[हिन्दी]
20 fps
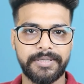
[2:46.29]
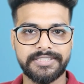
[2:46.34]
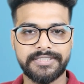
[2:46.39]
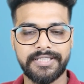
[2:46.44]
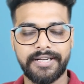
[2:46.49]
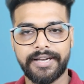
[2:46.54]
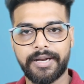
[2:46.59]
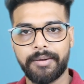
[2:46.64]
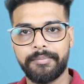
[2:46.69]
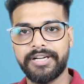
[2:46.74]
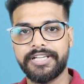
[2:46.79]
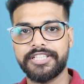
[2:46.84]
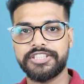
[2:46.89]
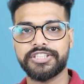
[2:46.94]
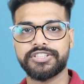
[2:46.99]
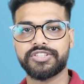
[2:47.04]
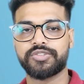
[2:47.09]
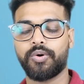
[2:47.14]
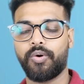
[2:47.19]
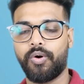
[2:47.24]
पर्सनल
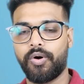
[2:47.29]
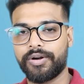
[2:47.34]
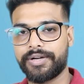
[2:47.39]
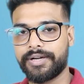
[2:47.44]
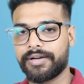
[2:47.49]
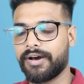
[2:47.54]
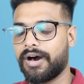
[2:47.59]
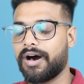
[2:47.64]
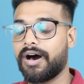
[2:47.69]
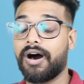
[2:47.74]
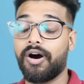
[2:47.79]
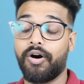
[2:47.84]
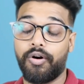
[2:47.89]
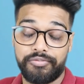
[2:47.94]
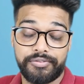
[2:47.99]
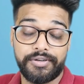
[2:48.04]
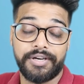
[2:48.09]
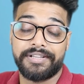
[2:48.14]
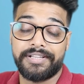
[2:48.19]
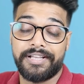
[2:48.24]
रिकमेंडेशन को ऑन
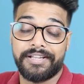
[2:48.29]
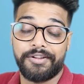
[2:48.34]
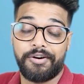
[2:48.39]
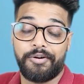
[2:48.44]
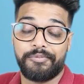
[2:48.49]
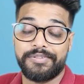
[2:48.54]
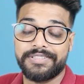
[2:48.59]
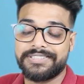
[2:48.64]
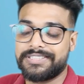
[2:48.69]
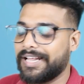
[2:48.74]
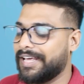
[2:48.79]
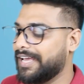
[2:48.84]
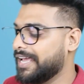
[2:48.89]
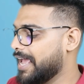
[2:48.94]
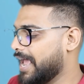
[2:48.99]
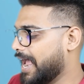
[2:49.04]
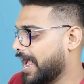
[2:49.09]
ऑफ कर दिया था ऑब्वियसली